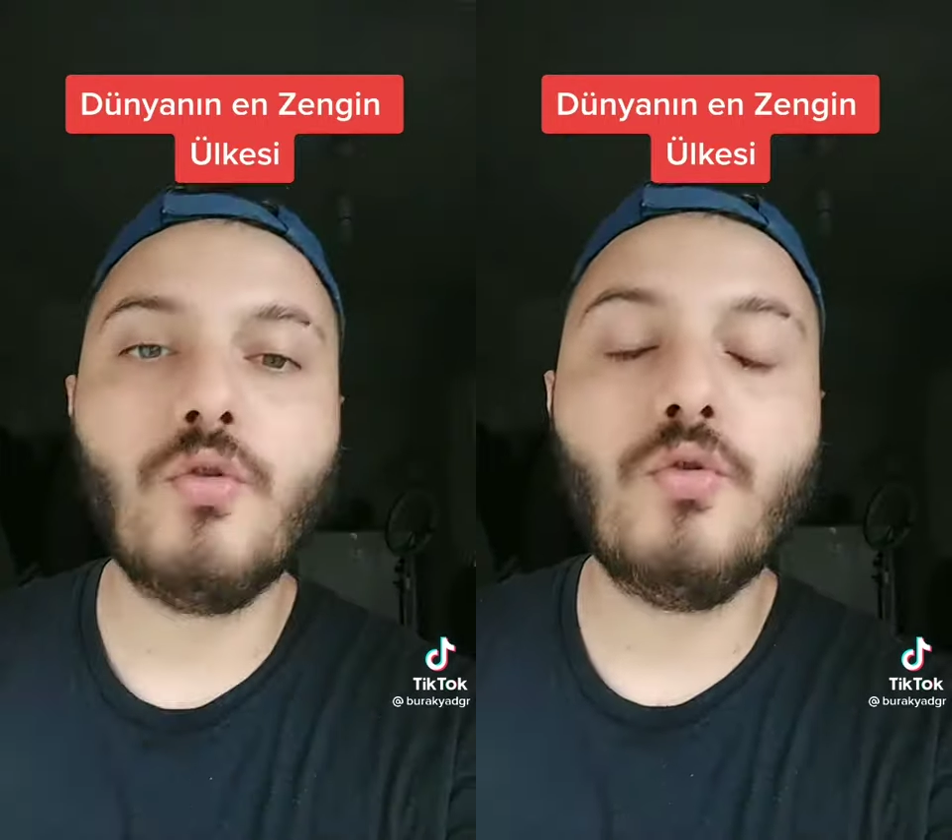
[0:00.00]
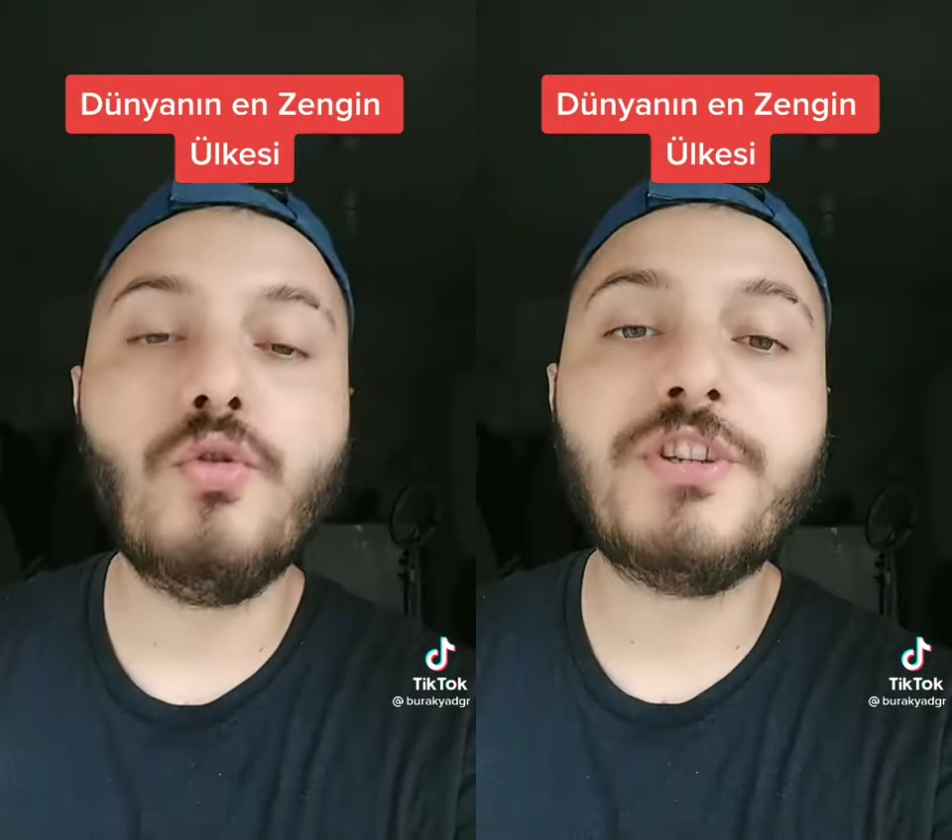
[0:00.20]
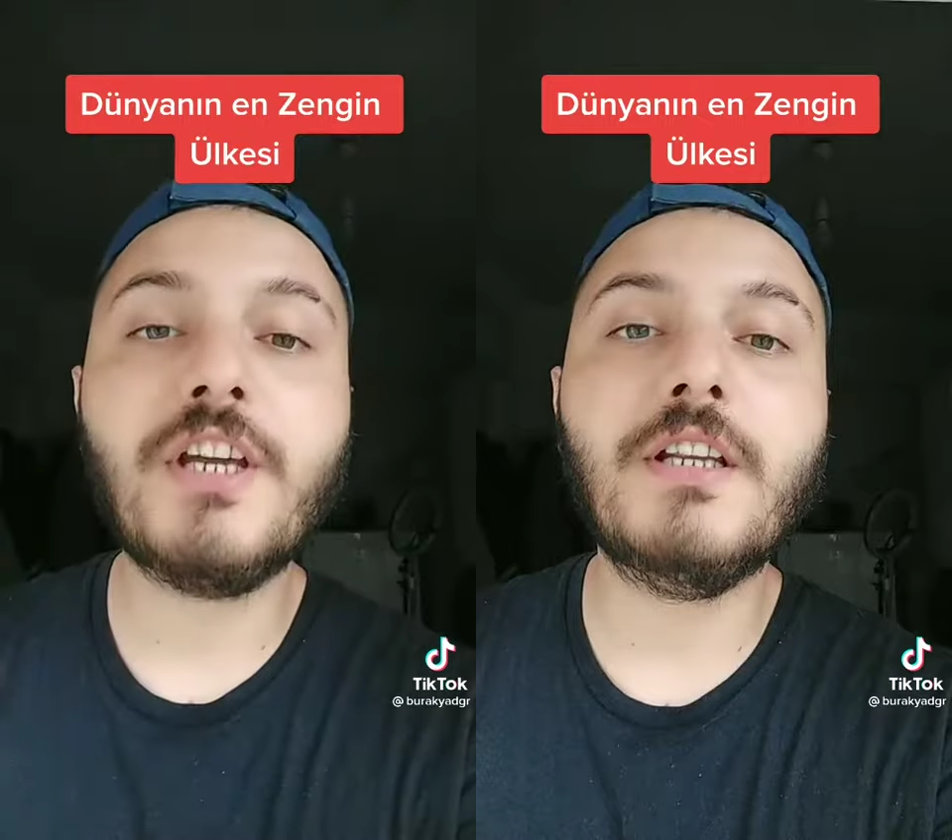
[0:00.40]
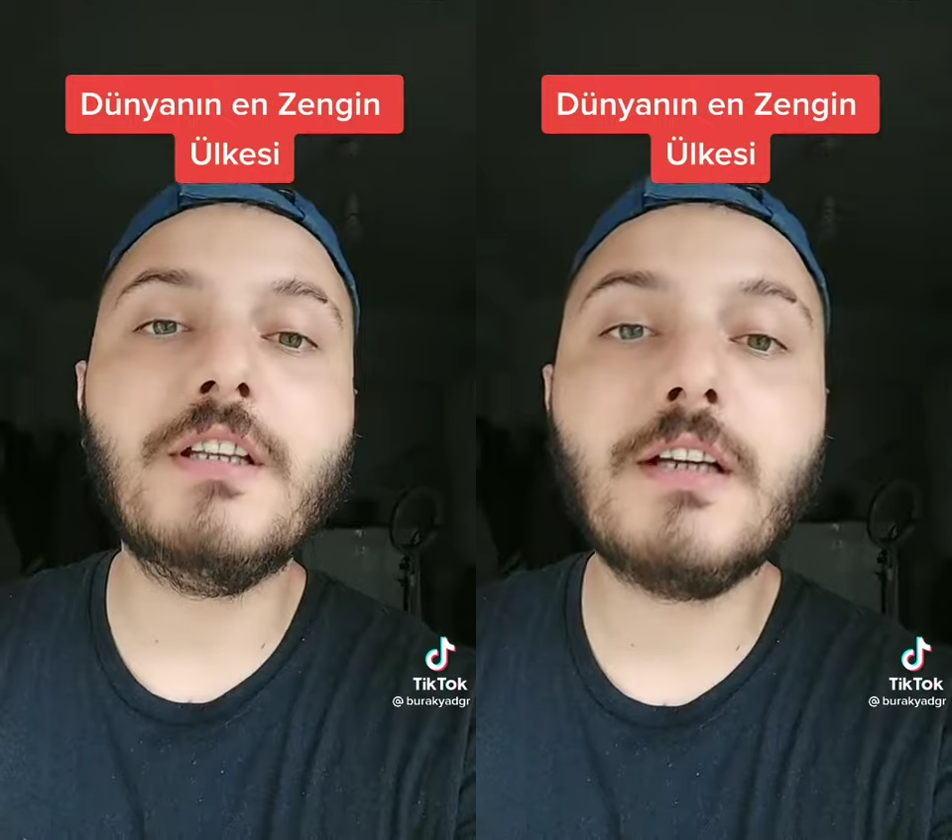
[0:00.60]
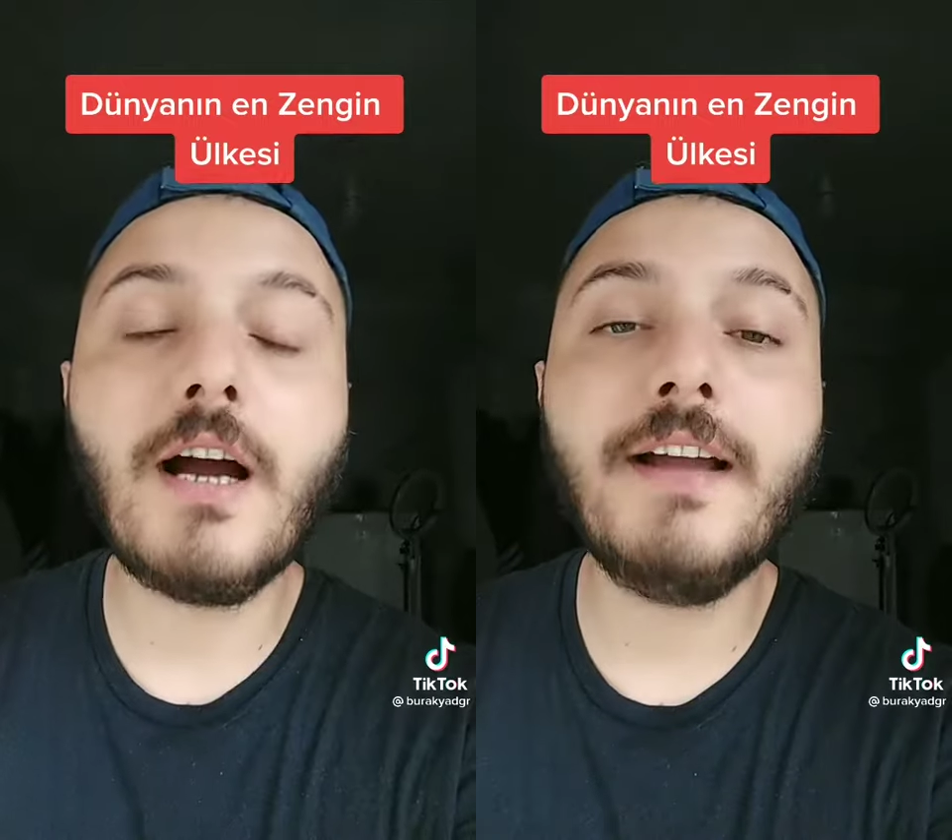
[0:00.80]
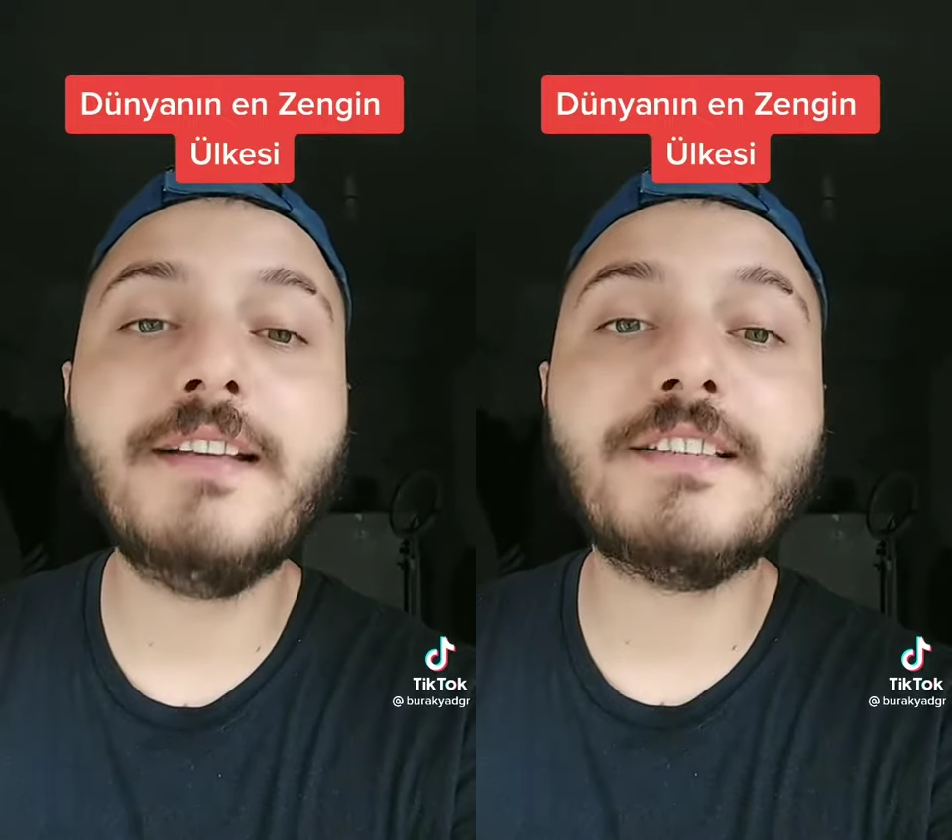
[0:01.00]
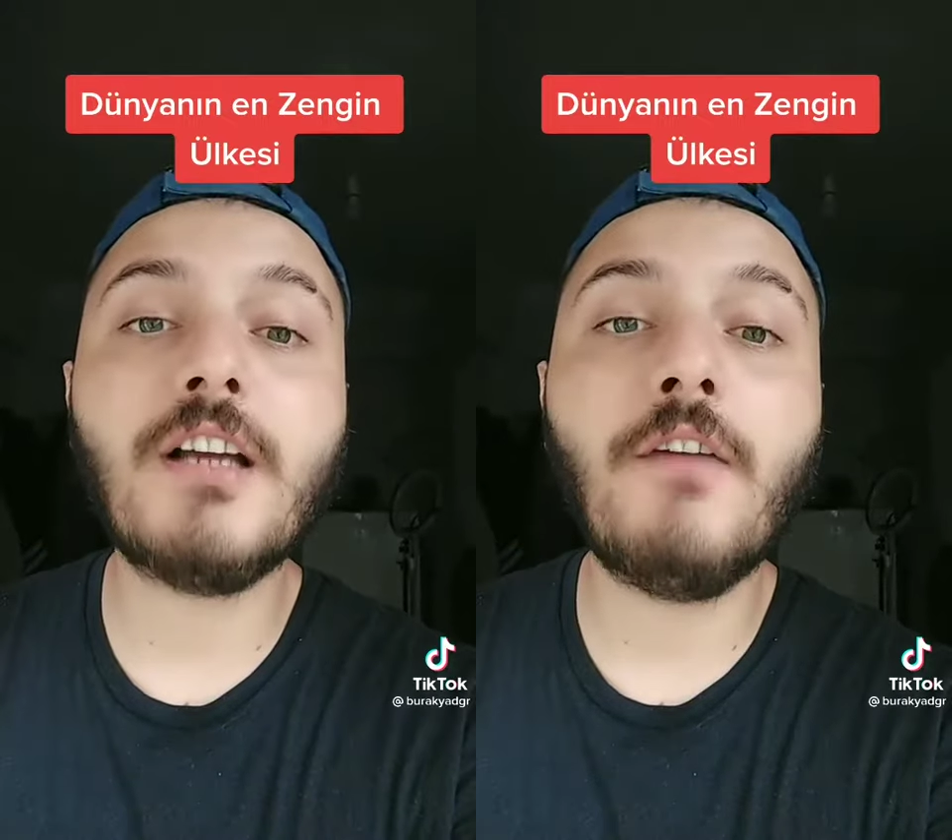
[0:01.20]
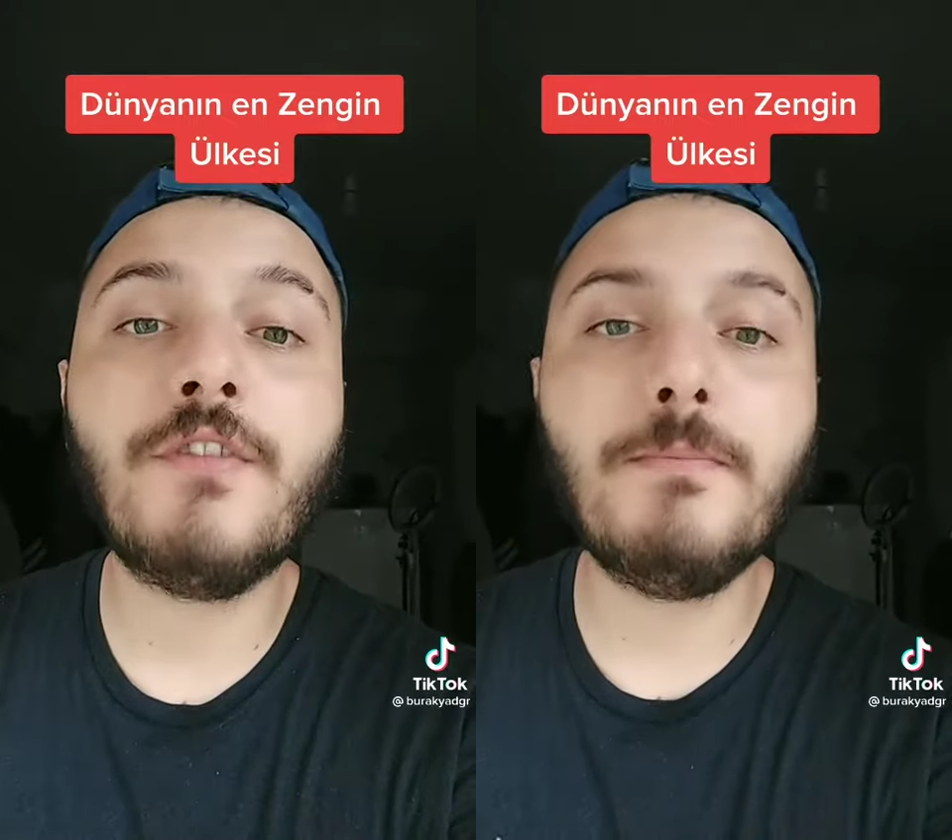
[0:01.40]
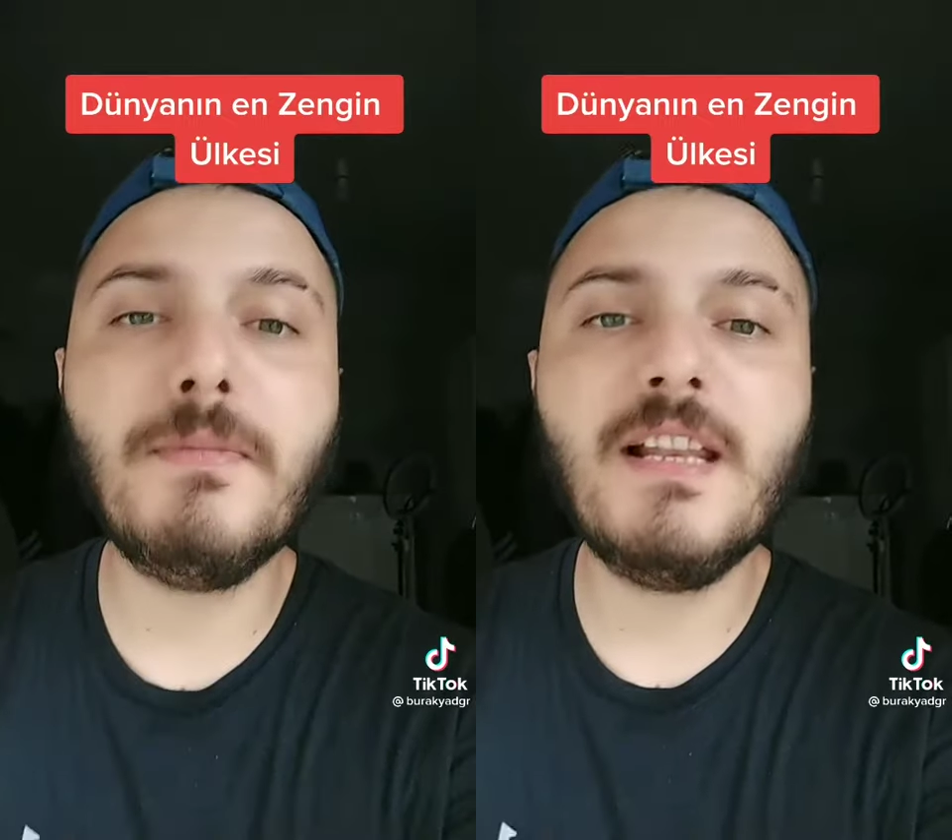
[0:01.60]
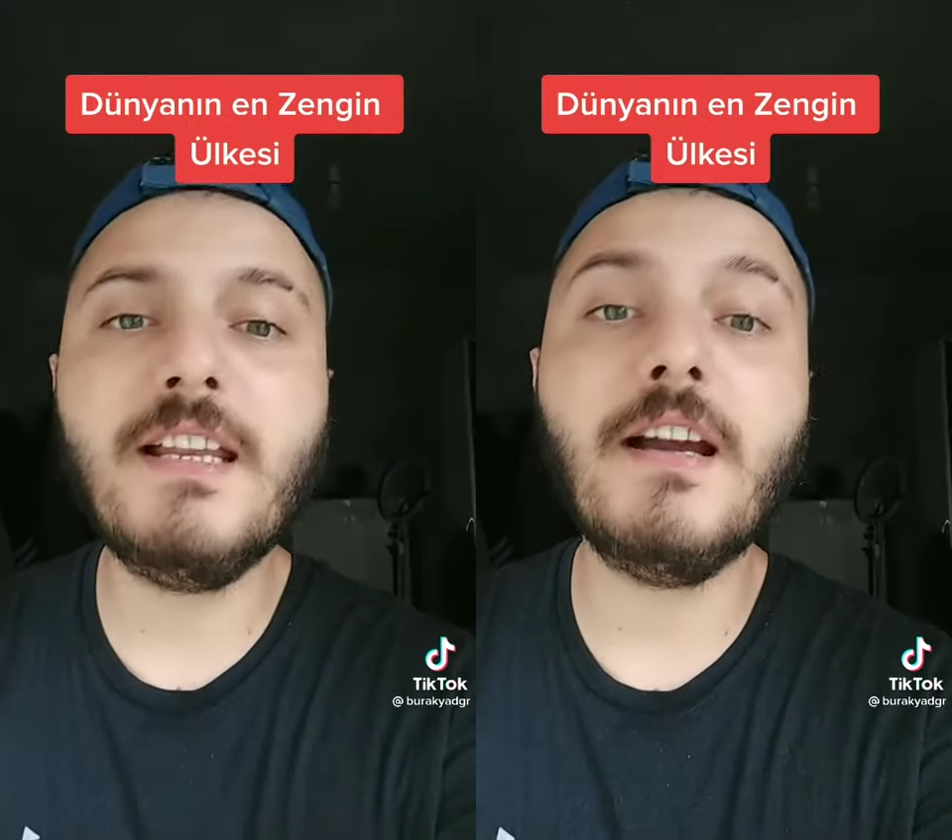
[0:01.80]
Ülkenin gayri safi
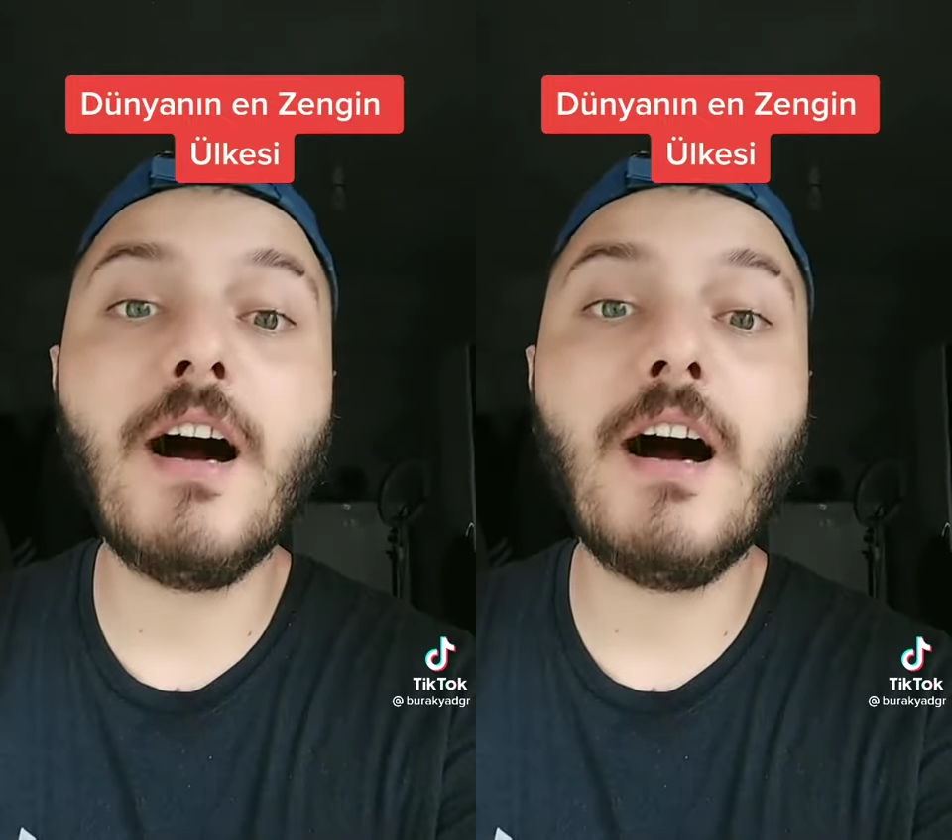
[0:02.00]
milli